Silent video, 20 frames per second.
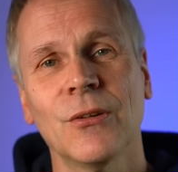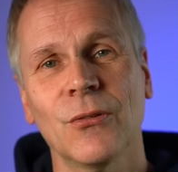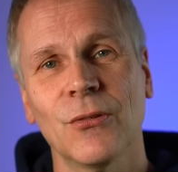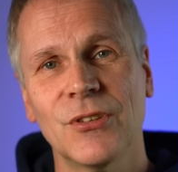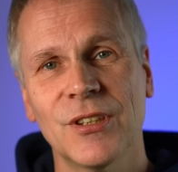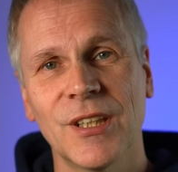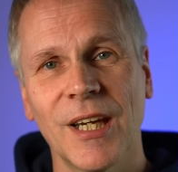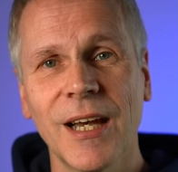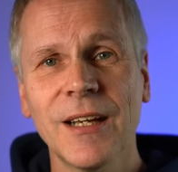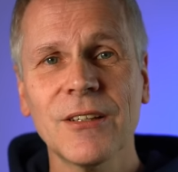
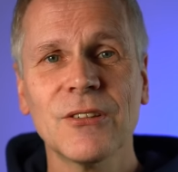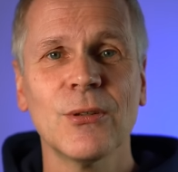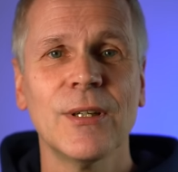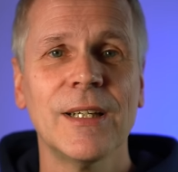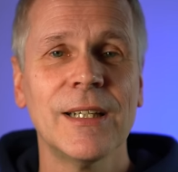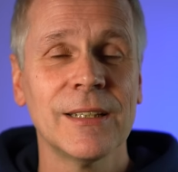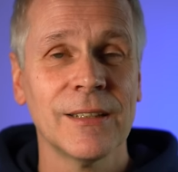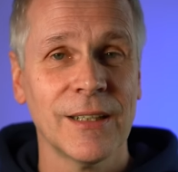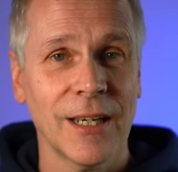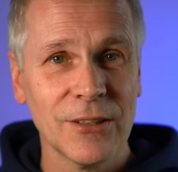Und die
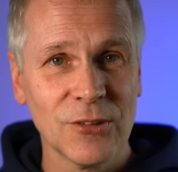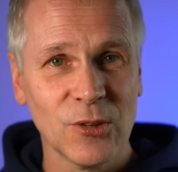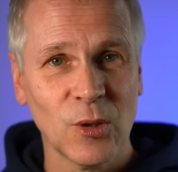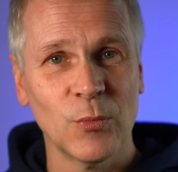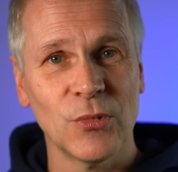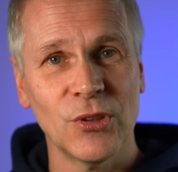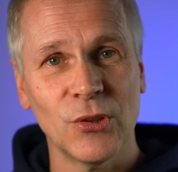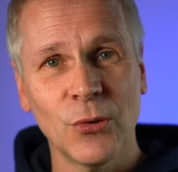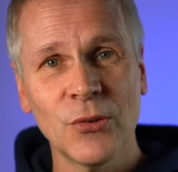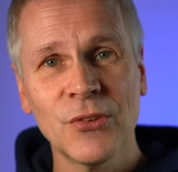aktuellen
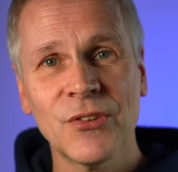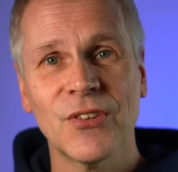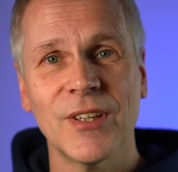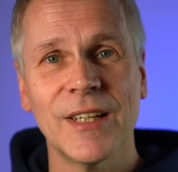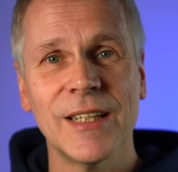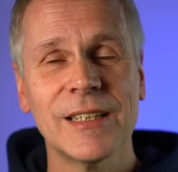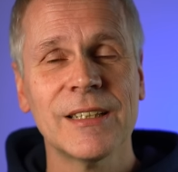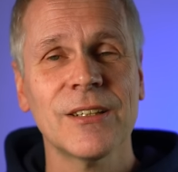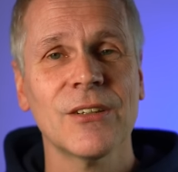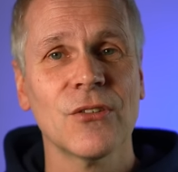
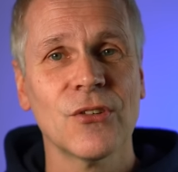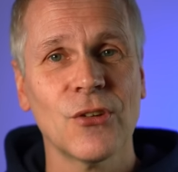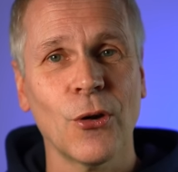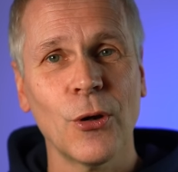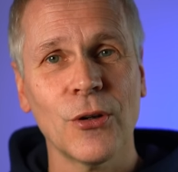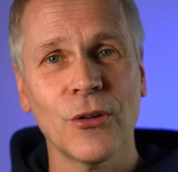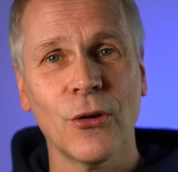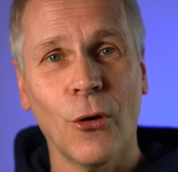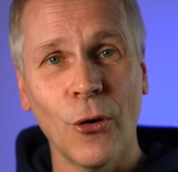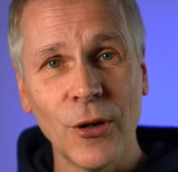Natrium-Ionen-Zellen
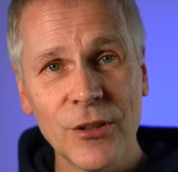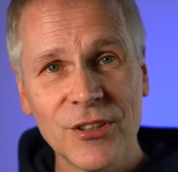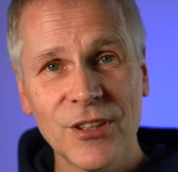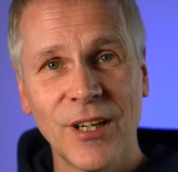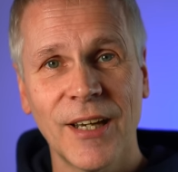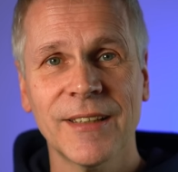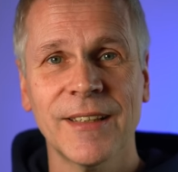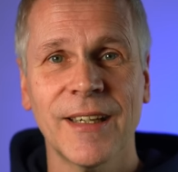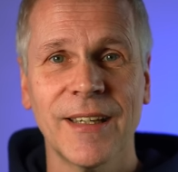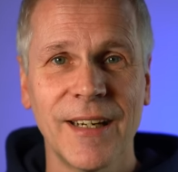sollen
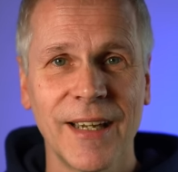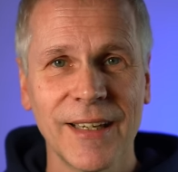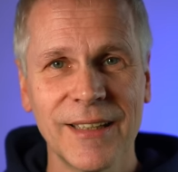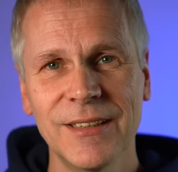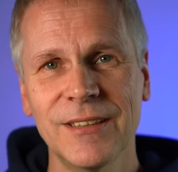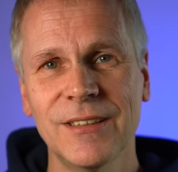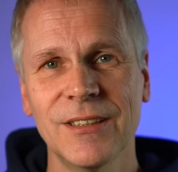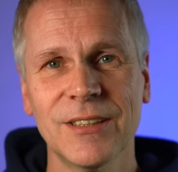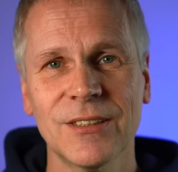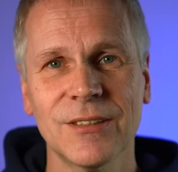heute eine
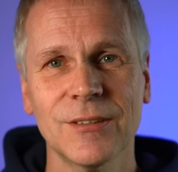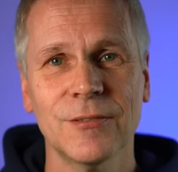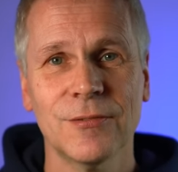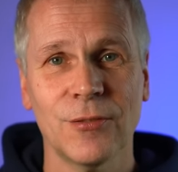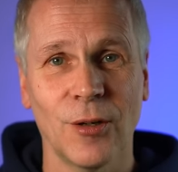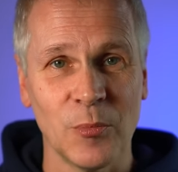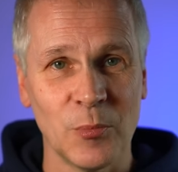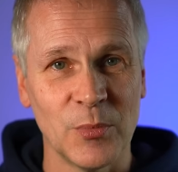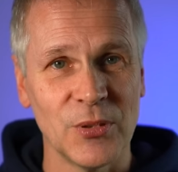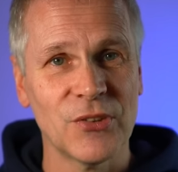Energiedichte
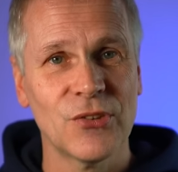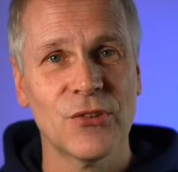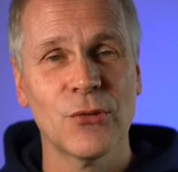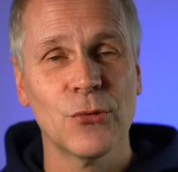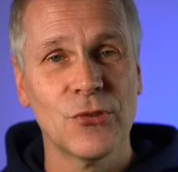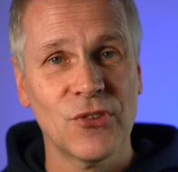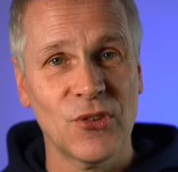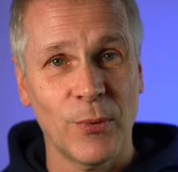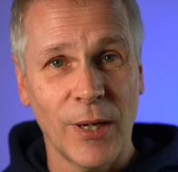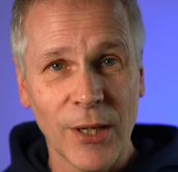von bis
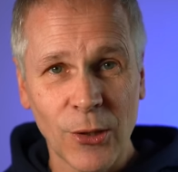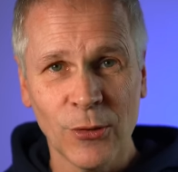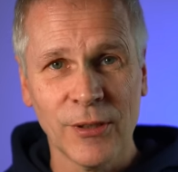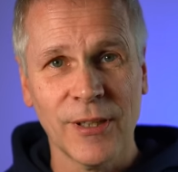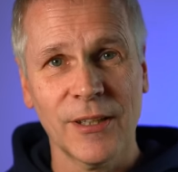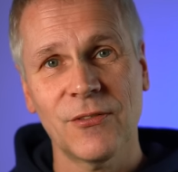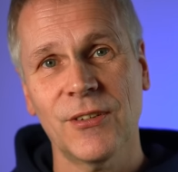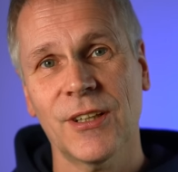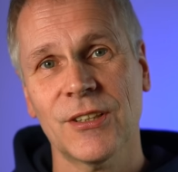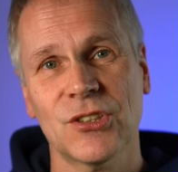zu
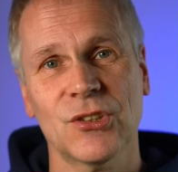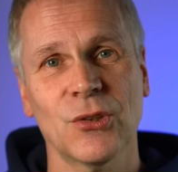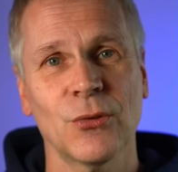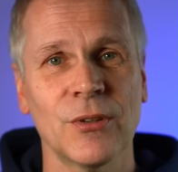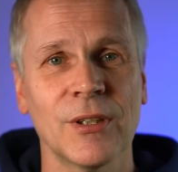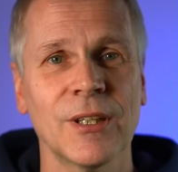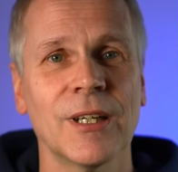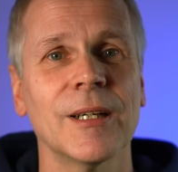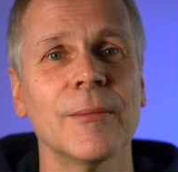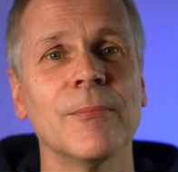200
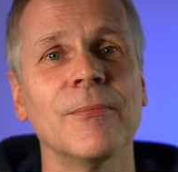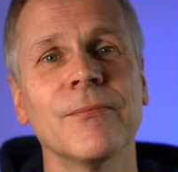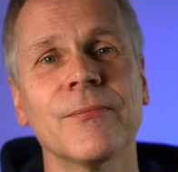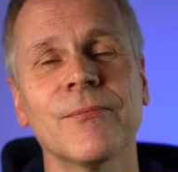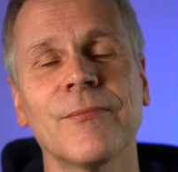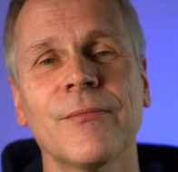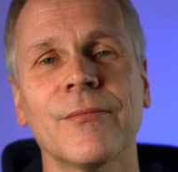Wattstunden haben.